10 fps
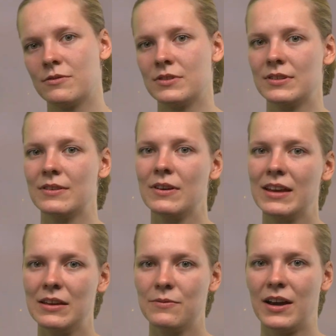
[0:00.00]
und
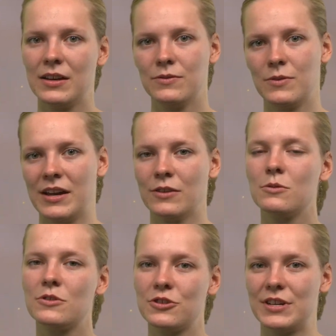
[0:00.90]
hilfreich für einen
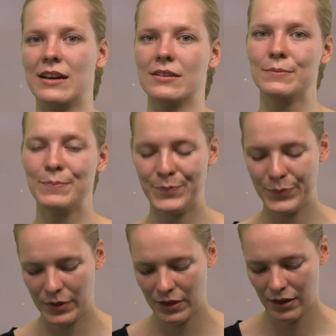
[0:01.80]
guten Start.
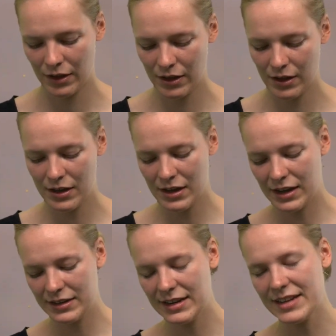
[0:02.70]

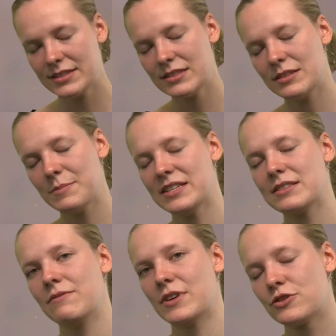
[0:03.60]
In den letzten
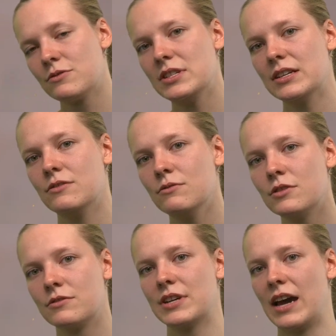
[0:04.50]
Semestern war Studieren nur
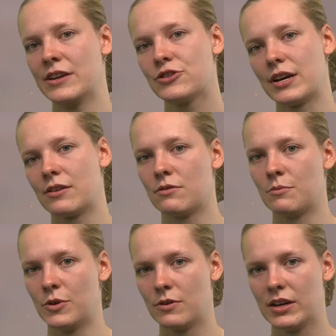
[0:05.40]
unter Einschränkungen
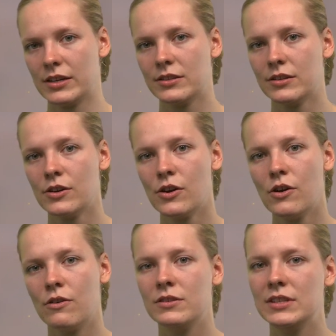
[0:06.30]
möglich.
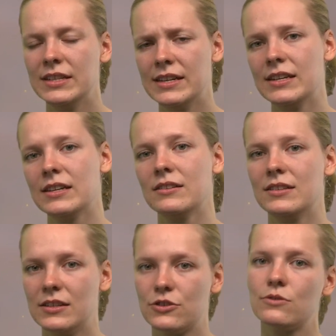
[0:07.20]
Und diejenigen,
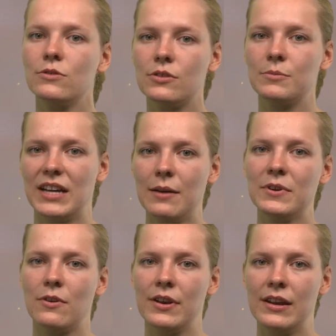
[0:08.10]
die ihr Studium da
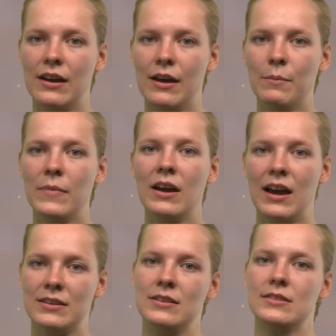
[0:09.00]
begonnen haben,
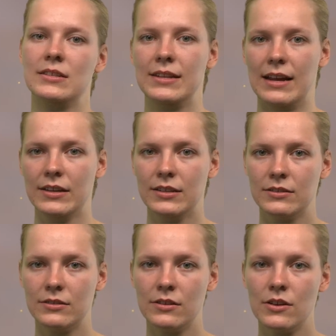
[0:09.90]
hatten es nicht leicht.
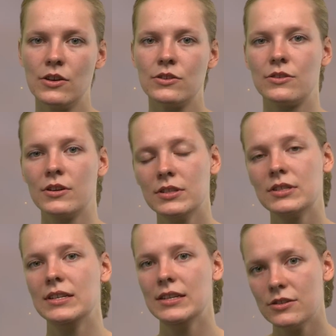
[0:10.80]

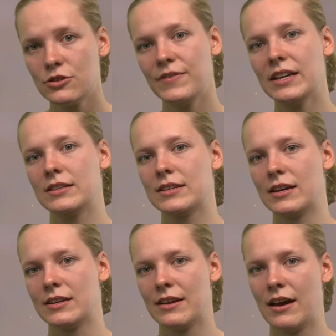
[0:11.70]
Solltet ihr
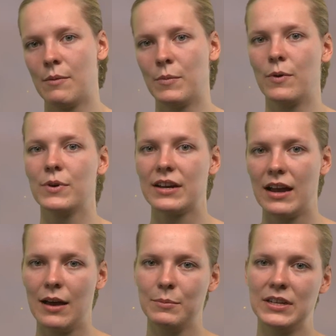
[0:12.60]
Schwierigkeiten haben oder
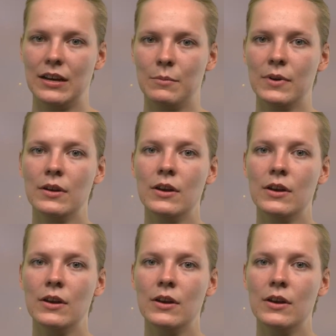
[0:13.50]
gehabt haben,